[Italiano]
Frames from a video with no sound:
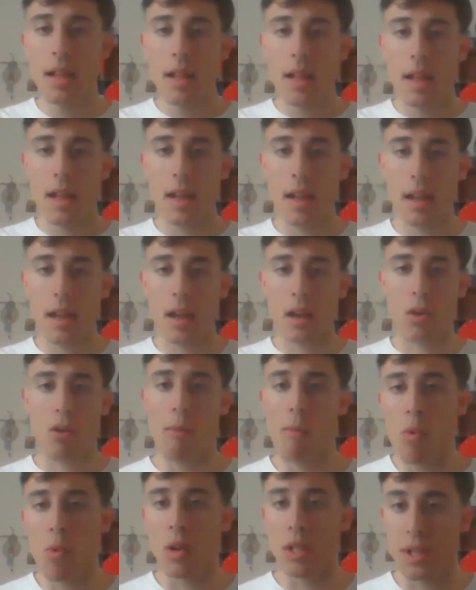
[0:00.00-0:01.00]
eh,
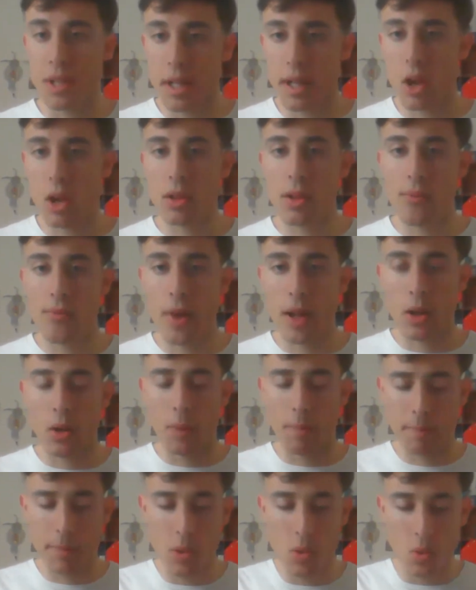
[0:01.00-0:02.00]
comunque cercherò di
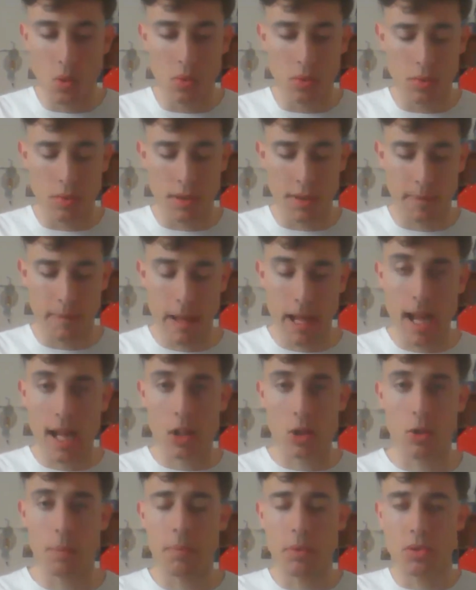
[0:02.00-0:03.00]
farlo più
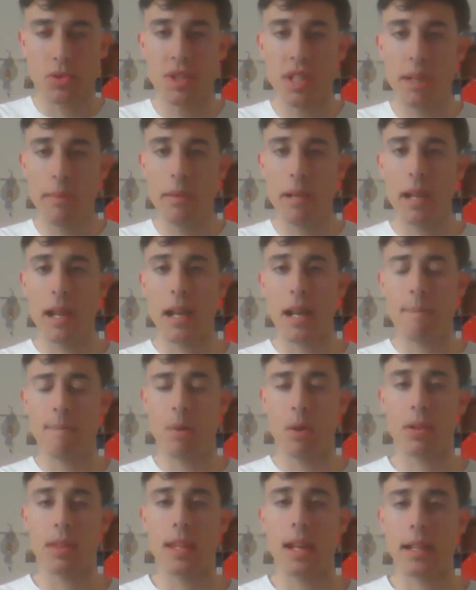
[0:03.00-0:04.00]
spiegato possibile alla
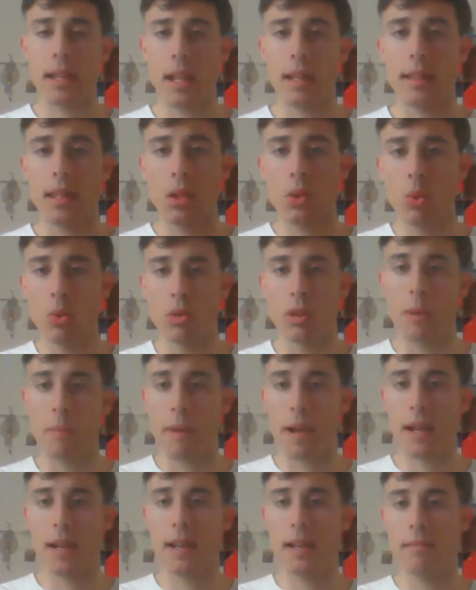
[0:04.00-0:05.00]
portata di tutti,
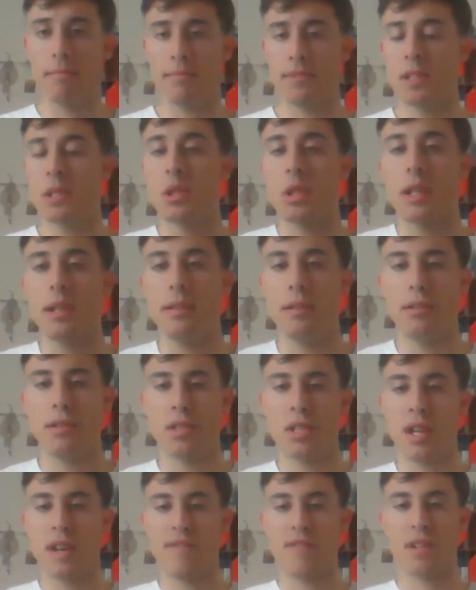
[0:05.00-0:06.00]
perché una, cioè, ce,
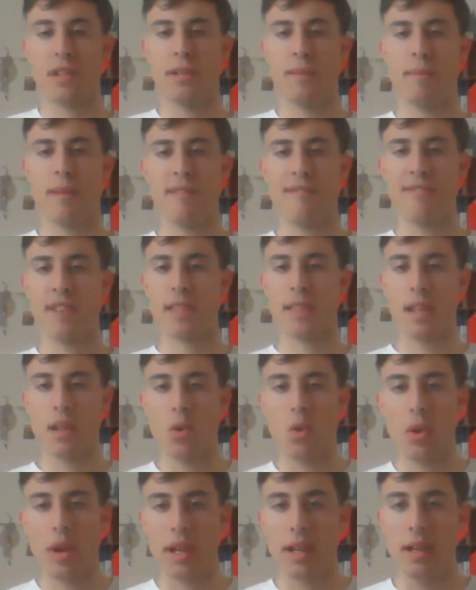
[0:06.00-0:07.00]
ce l'abbiamo fatta
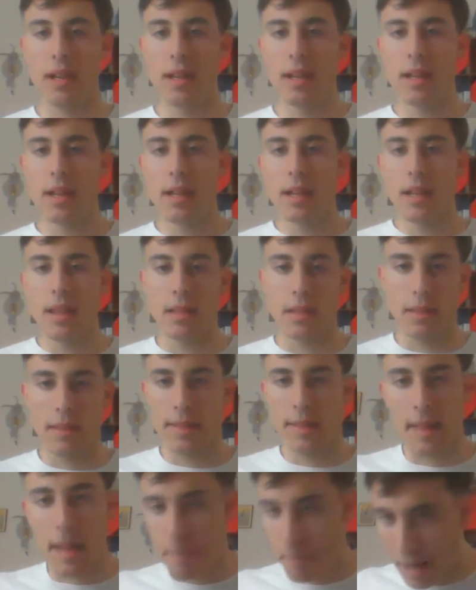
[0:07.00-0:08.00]
noi
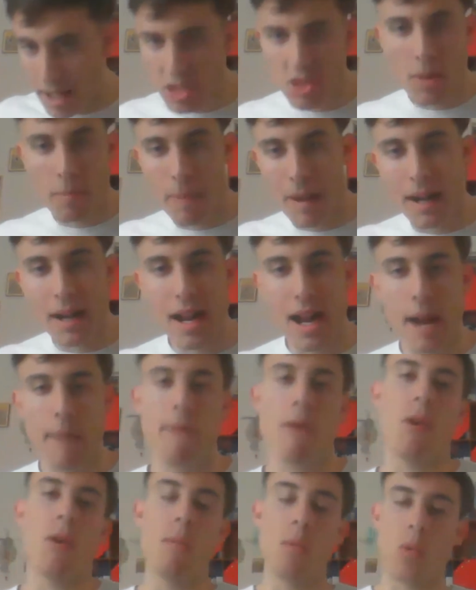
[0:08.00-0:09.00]
è presto a parlare,
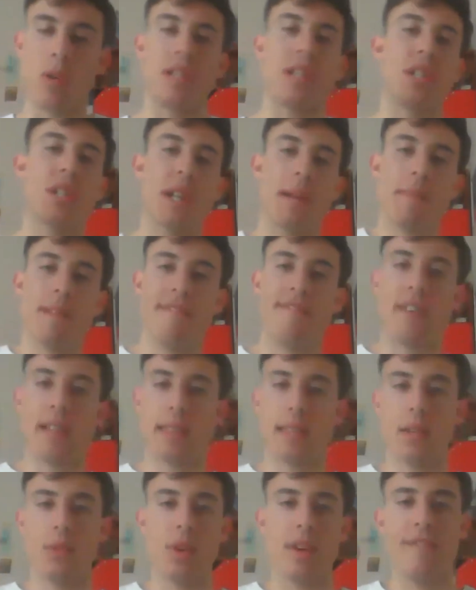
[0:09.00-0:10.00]
però comunque se ce l'abbiamo
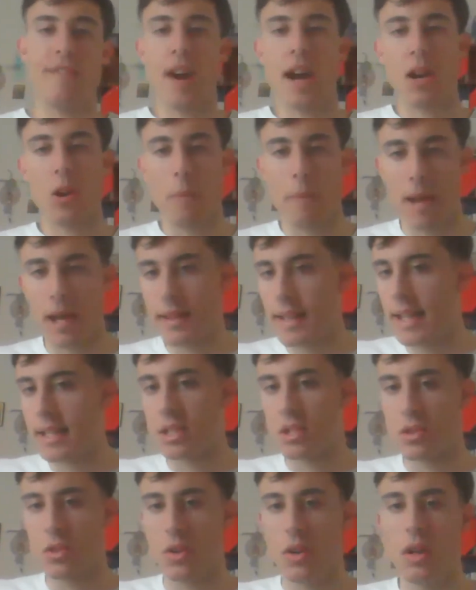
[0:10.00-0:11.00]
fatta noi a farlo per
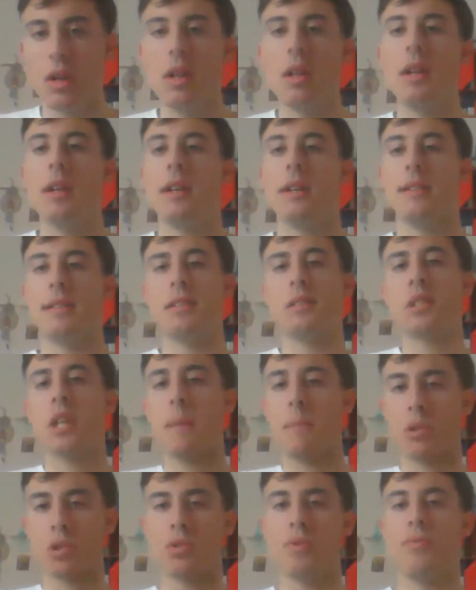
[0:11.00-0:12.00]
adesso, ce la
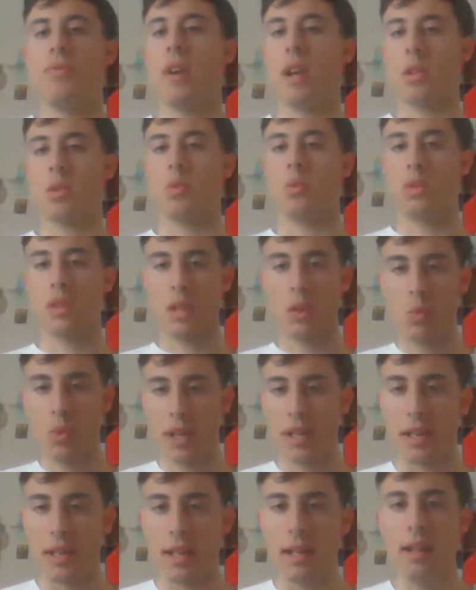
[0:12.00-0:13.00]
possono fare tutti.
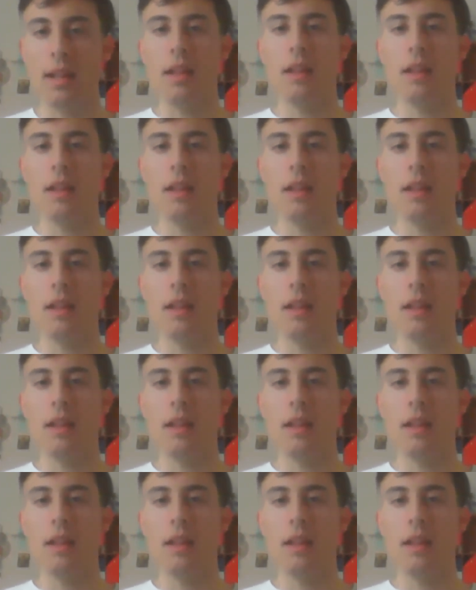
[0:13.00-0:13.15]
Quindi,